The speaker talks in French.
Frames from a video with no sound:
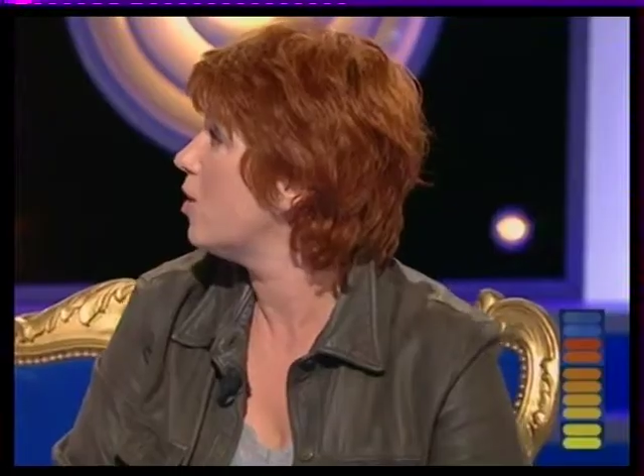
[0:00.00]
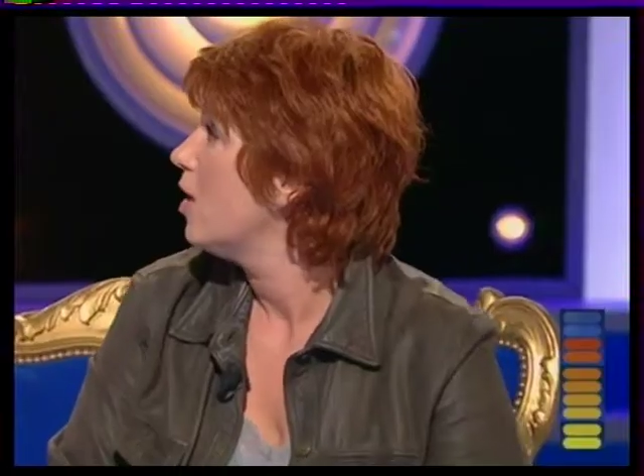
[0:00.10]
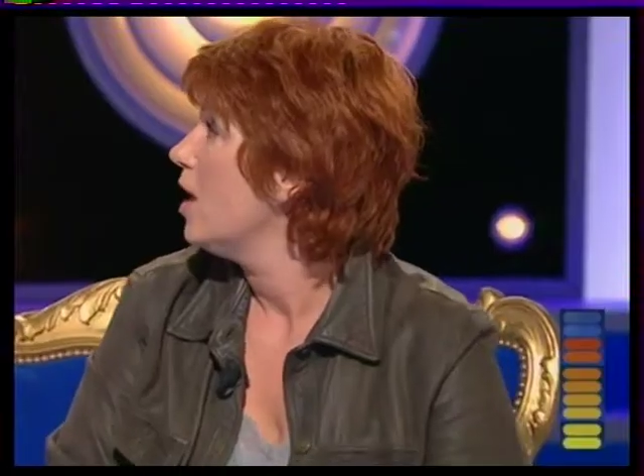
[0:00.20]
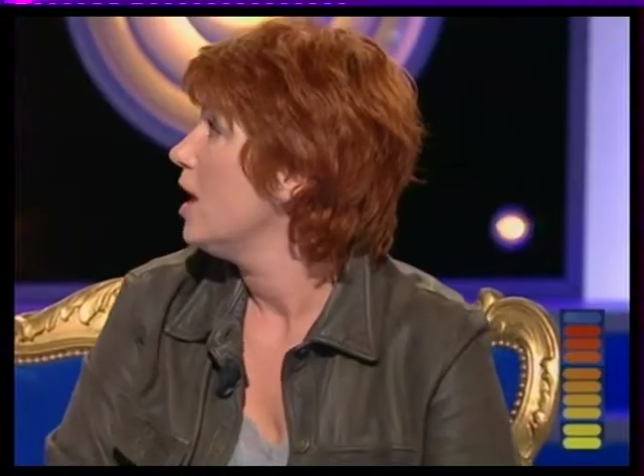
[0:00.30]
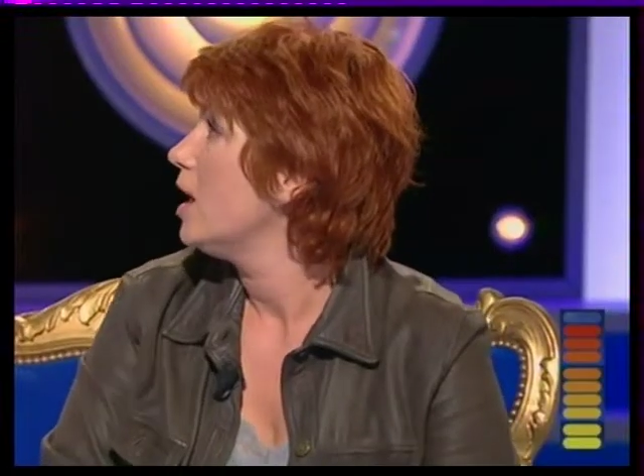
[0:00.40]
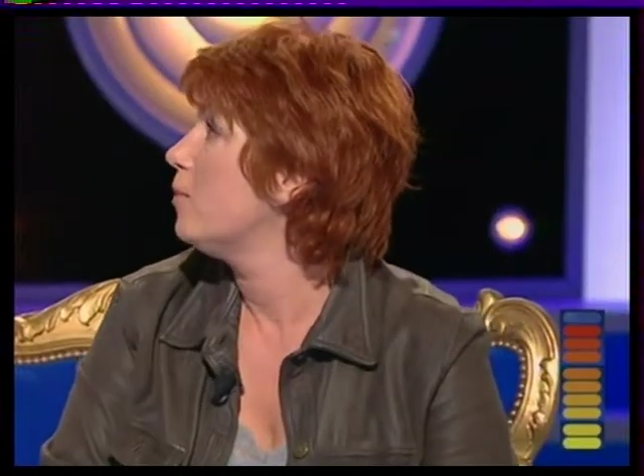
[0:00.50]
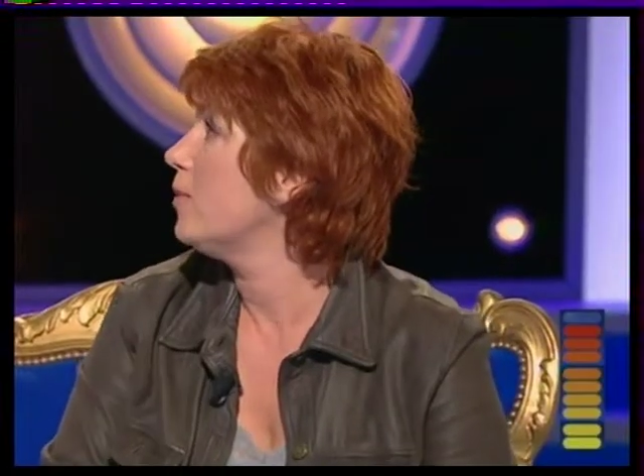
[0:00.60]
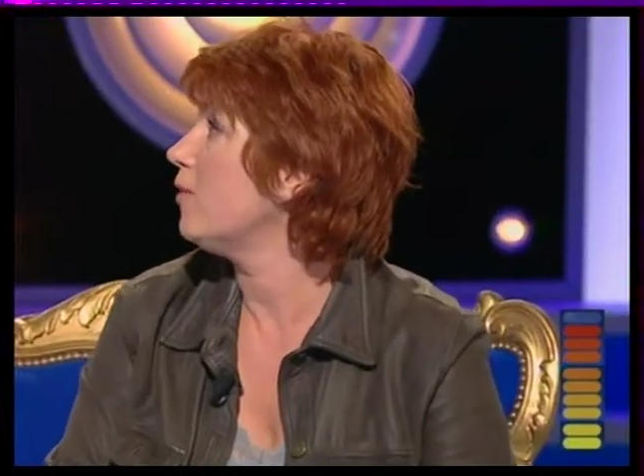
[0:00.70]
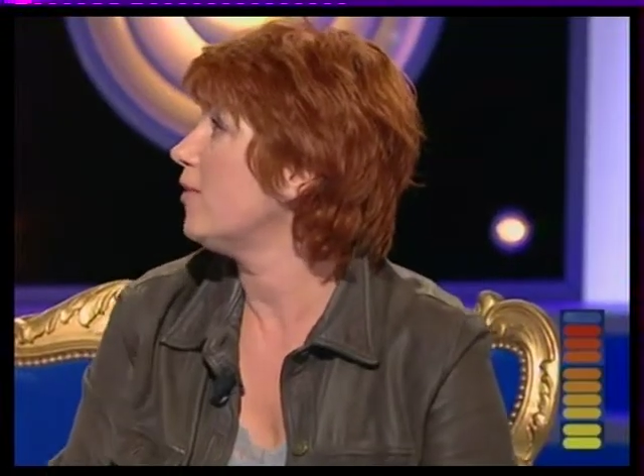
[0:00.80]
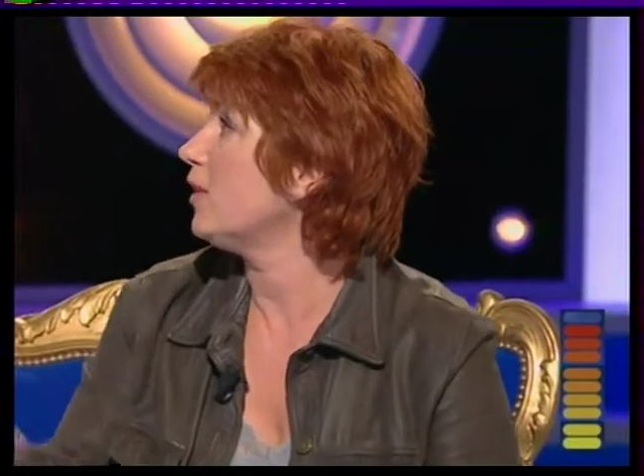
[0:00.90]
euh, et
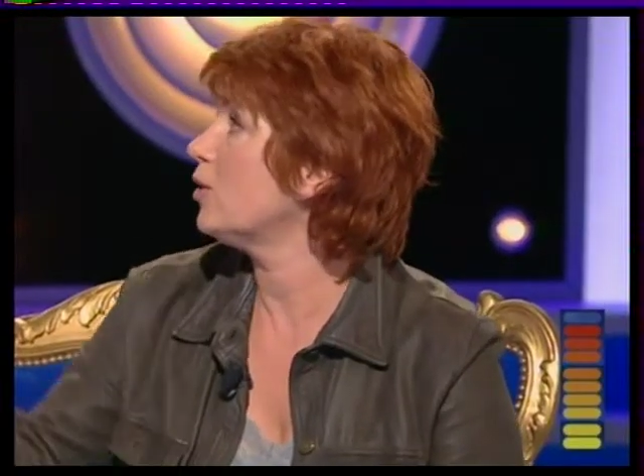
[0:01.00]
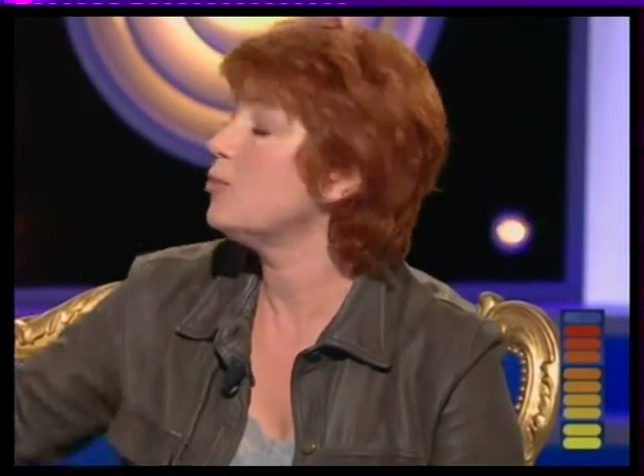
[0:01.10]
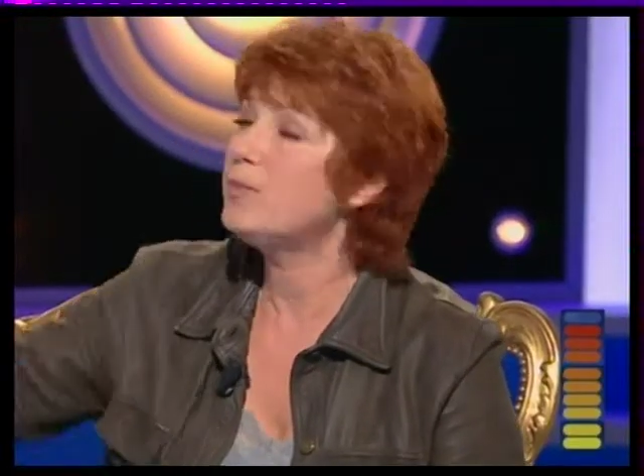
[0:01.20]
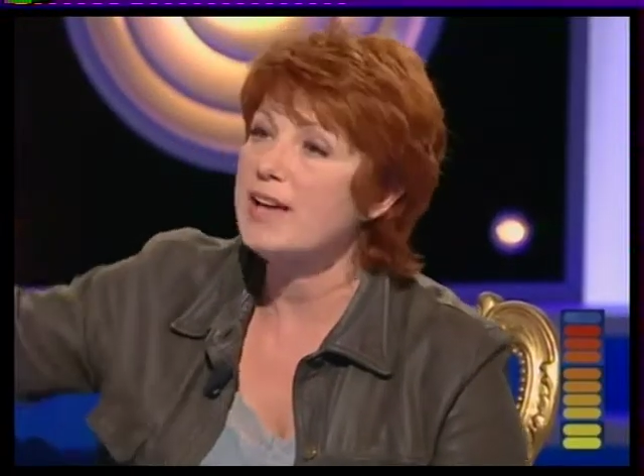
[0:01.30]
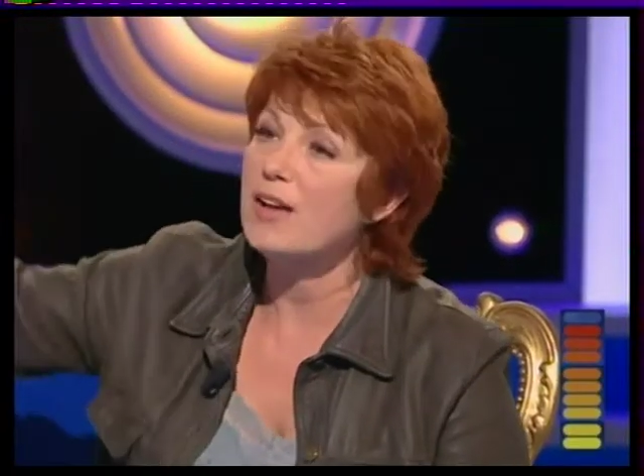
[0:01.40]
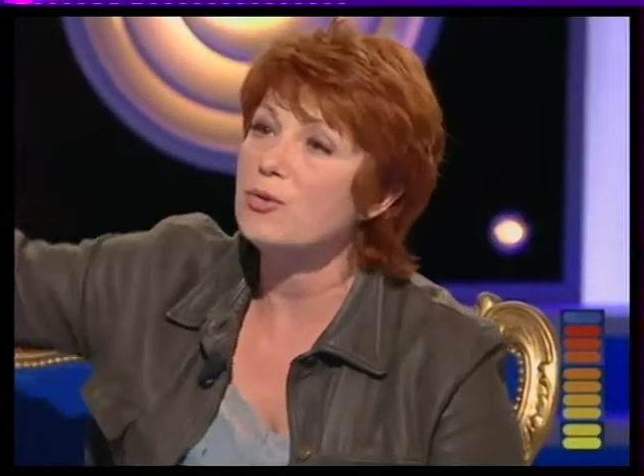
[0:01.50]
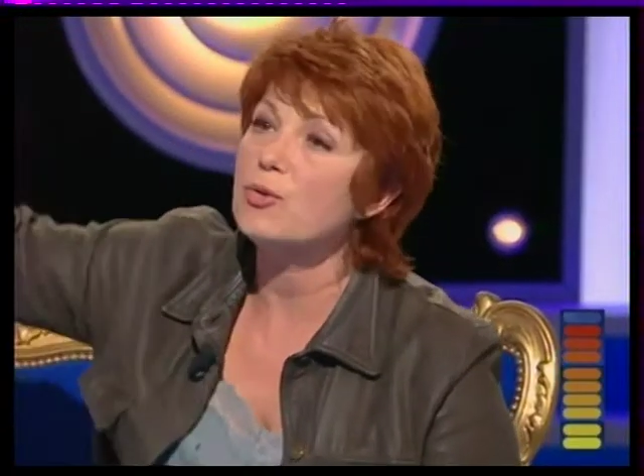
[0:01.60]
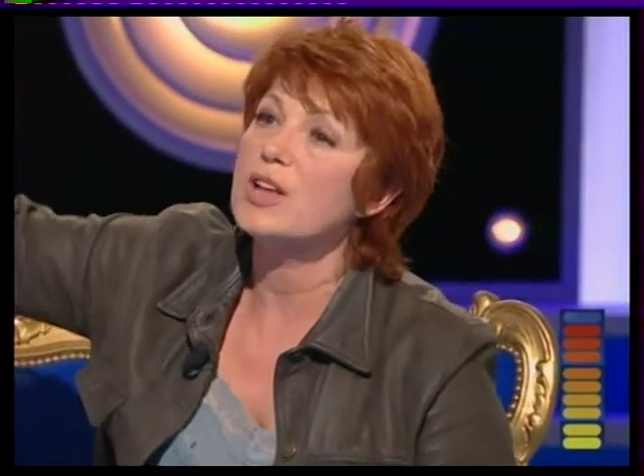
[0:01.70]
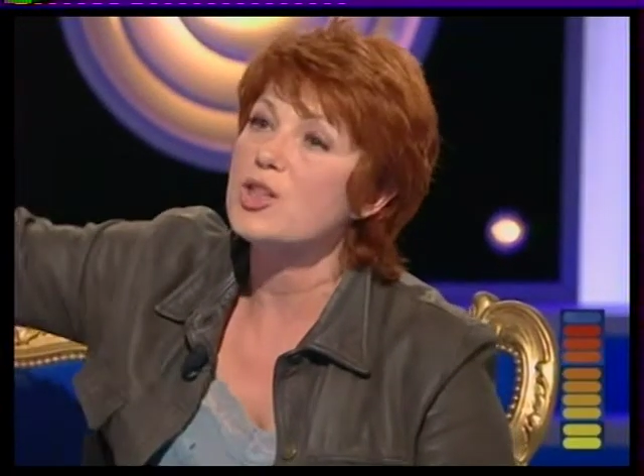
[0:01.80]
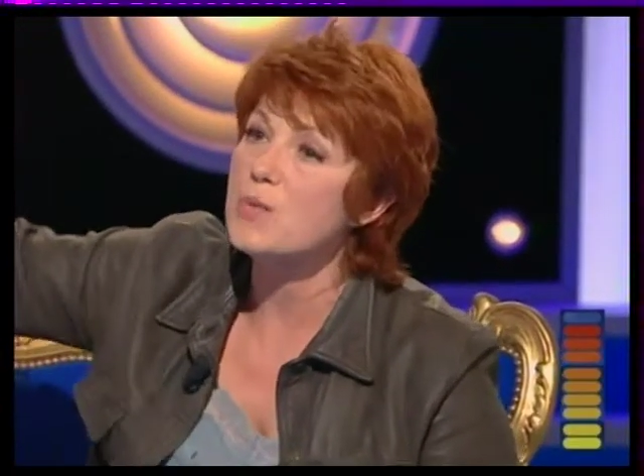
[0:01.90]
puis en fait, le petit garçon
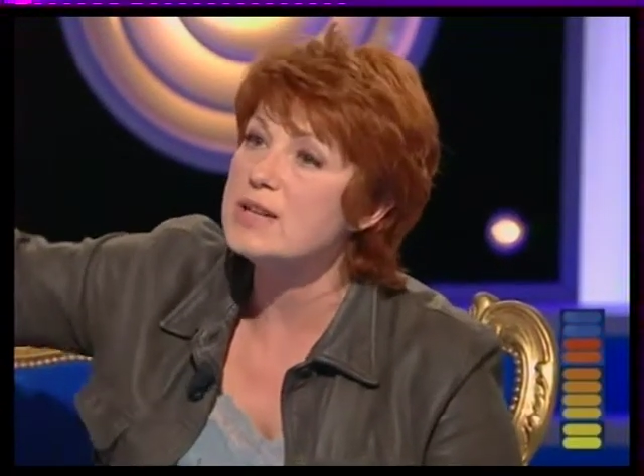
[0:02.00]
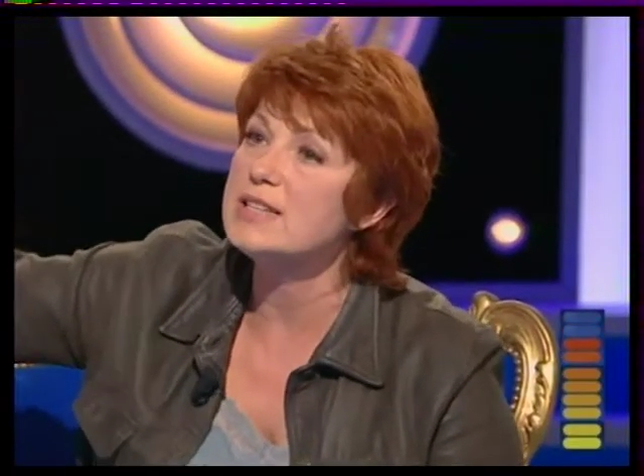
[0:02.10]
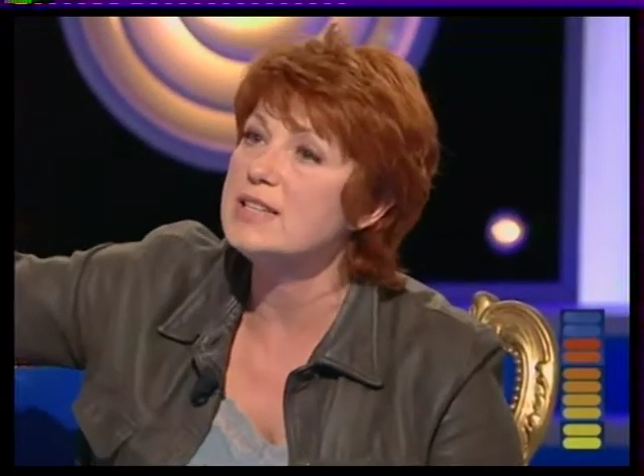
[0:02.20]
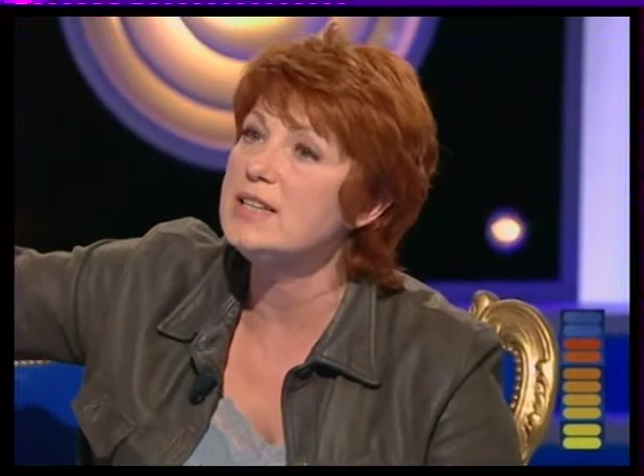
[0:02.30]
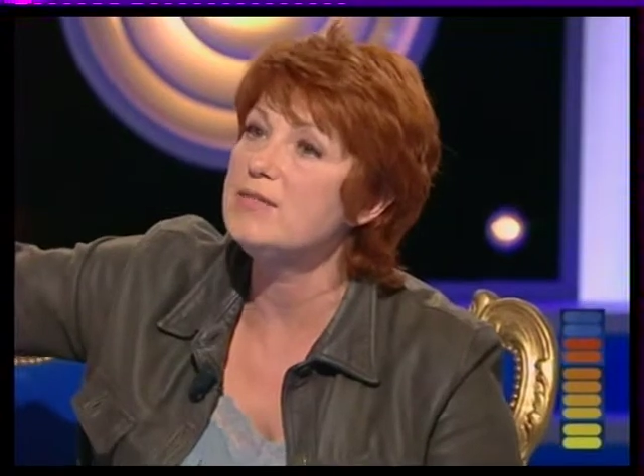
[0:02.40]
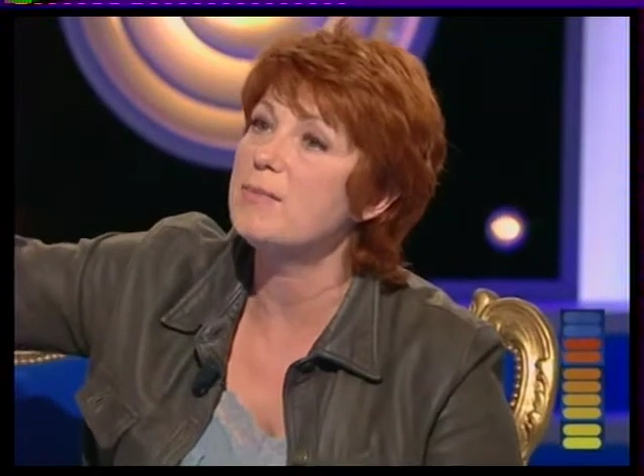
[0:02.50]
qu'on a choisi,